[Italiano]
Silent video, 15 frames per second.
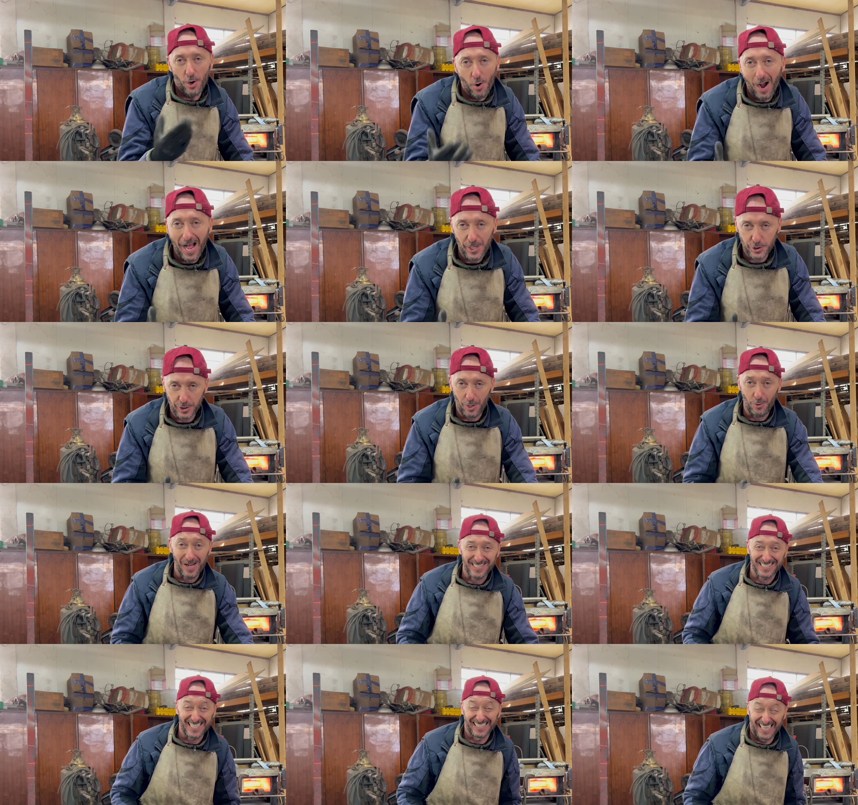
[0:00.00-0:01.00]
o ascia o
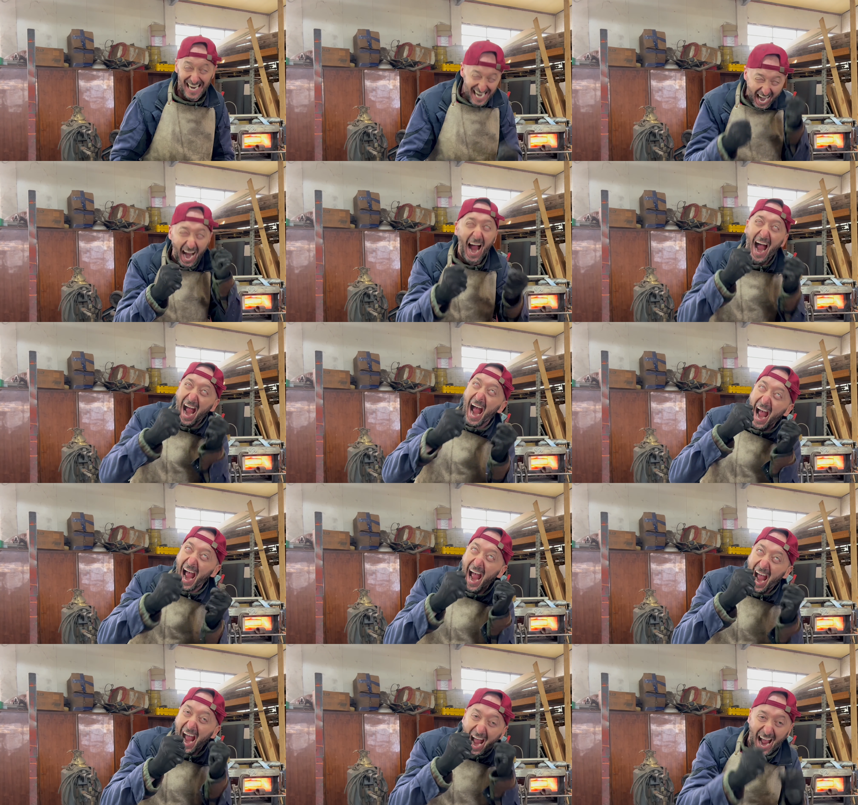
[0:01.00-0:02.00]
accetta.
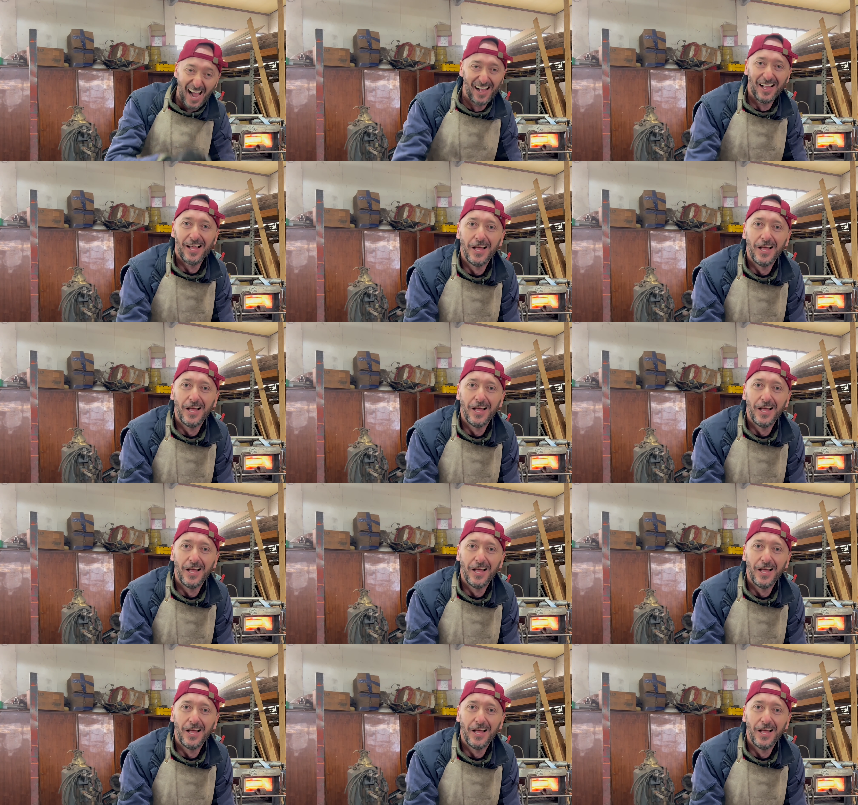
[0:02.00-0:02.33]
Eeeh!